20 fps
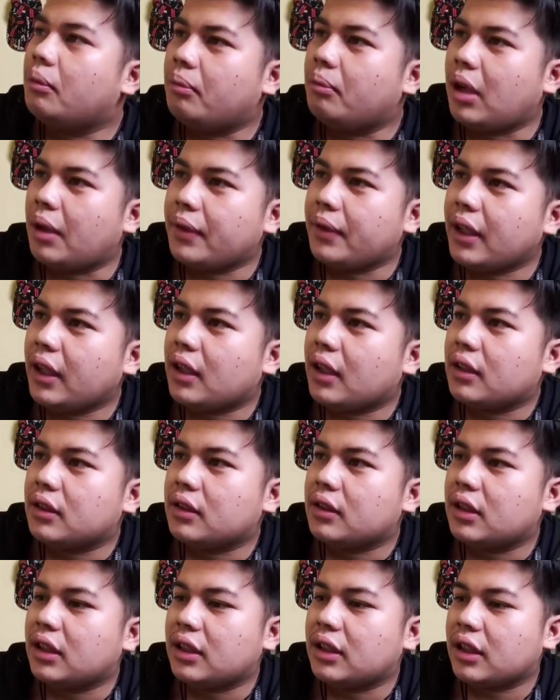Maaf
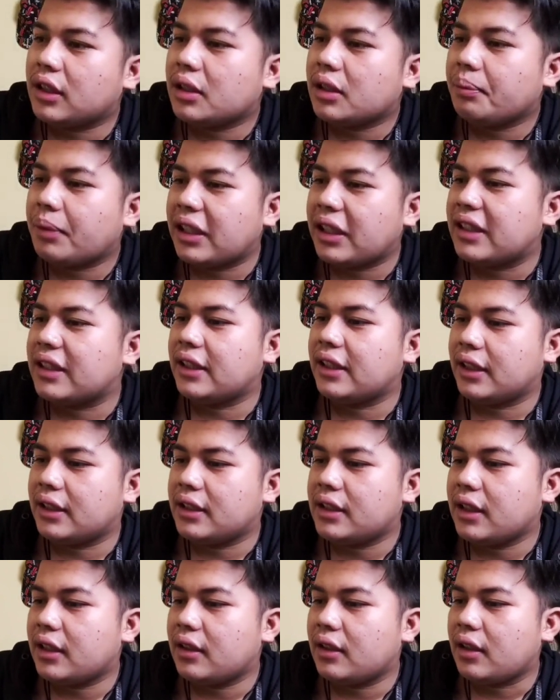ya, kita sampai di sini
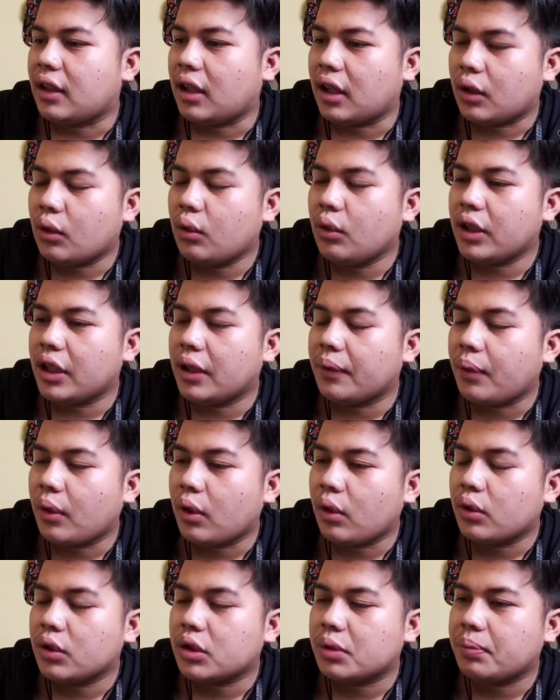aja. Aku ingin
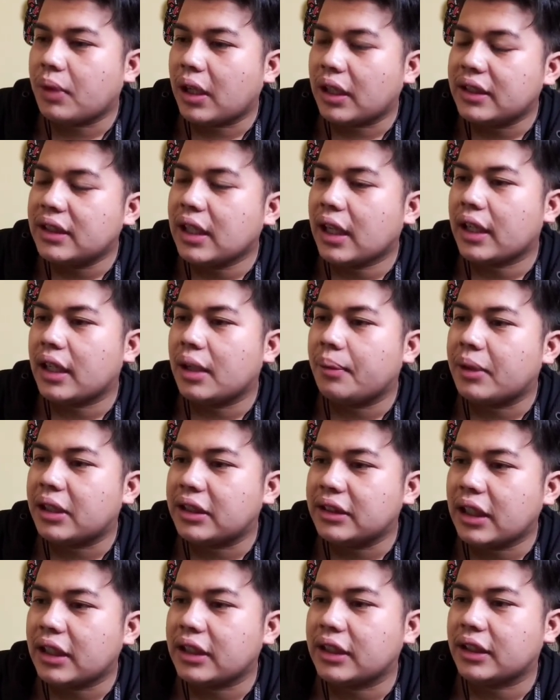fokus belajar dan
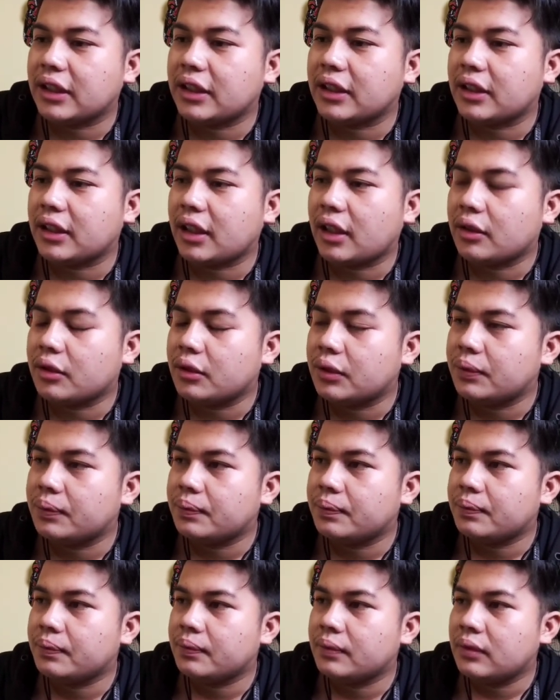mengejar cita-citaku.
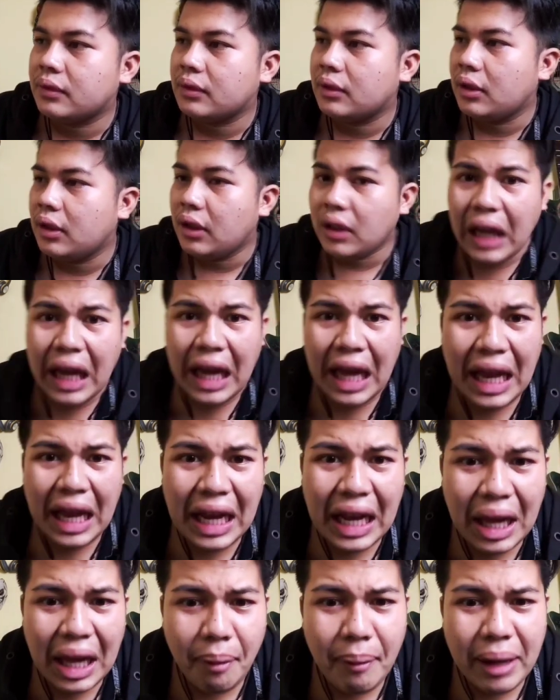
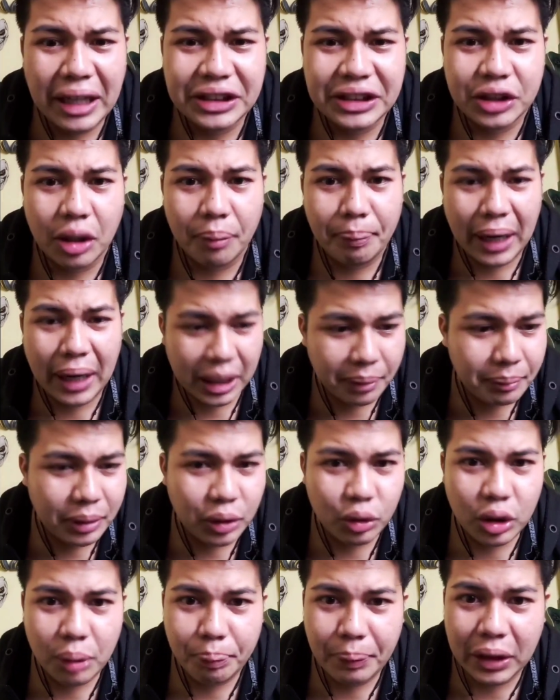Halah bacot, paling
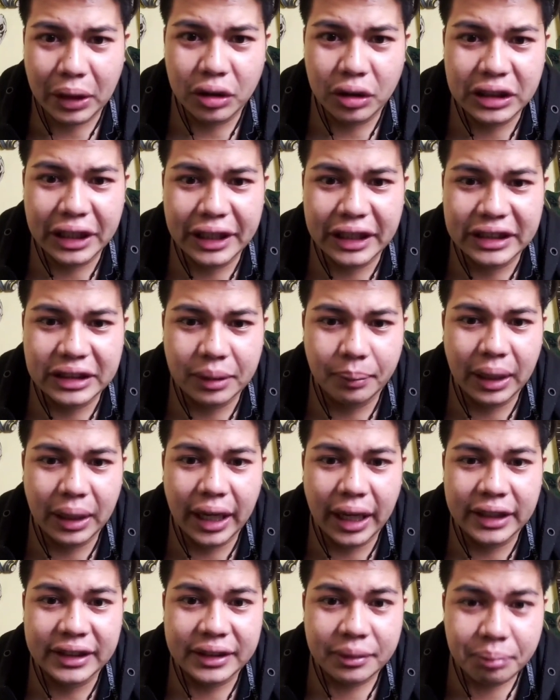minggu depan gue jadian sama
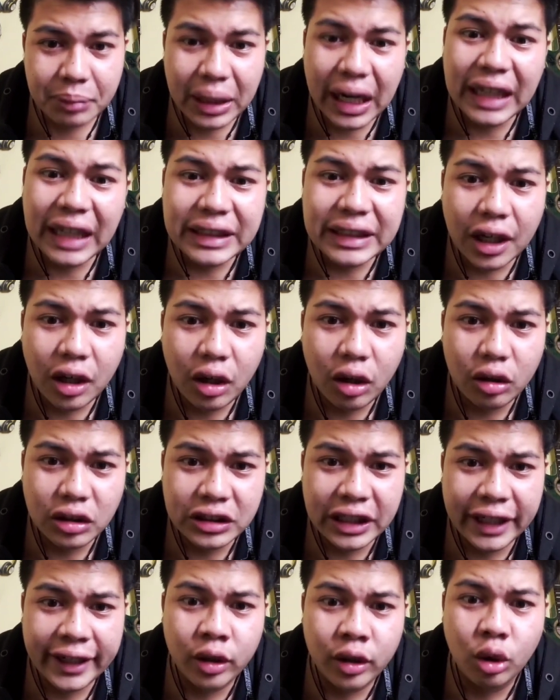lain. Bilang aja kalau
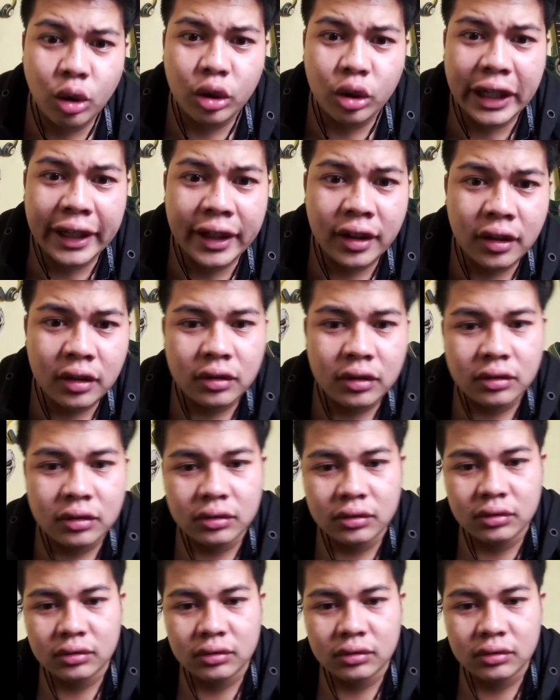kau nyari gue looking.